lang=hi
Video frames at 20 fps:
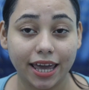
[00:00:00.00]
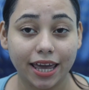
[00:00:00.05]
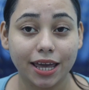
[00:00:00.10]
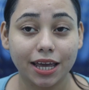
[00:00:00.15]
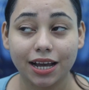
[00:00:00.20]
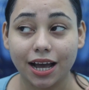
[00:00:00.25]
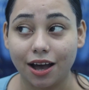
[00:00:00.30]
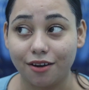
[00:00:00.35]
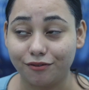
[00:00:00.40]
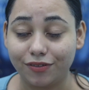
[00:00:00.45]

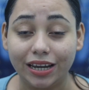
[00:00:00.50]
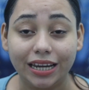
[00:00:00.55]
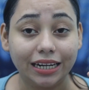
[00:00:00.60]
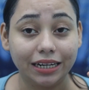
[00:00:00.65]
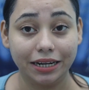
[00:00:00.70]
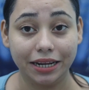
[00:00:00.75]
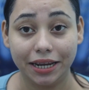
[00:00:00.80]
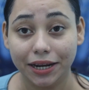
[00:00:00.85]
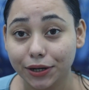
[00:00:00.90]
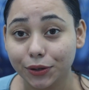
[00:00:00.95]
हैं काफ़ी
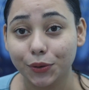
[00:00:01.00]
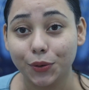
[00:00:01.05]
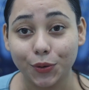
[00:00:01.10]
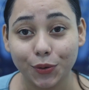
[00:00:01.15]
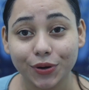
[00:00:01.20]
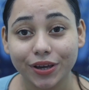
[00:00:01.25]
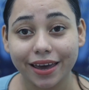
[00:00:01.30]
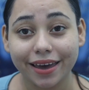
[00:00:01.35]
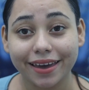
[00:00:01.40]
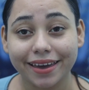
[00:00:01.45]
लेट
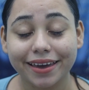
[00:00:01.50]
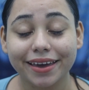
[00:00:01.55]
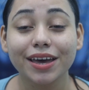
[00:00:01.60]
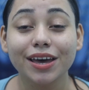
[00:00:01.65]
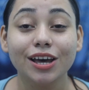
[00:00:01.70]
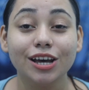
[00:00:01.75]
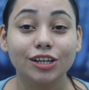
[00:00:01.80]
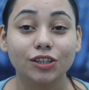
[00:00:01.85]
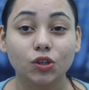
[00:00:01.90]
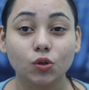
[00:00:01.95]
हो गया है
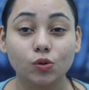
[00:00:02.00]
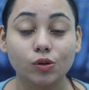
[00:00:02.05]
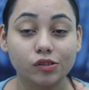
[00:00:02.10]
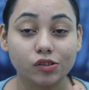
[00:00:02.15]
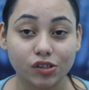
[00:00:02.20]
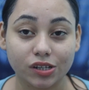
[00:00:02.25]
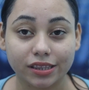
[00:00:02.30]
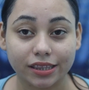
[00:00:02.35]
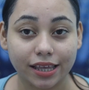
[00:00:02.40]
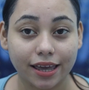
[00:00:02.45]
तो
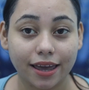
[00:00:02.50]
चलते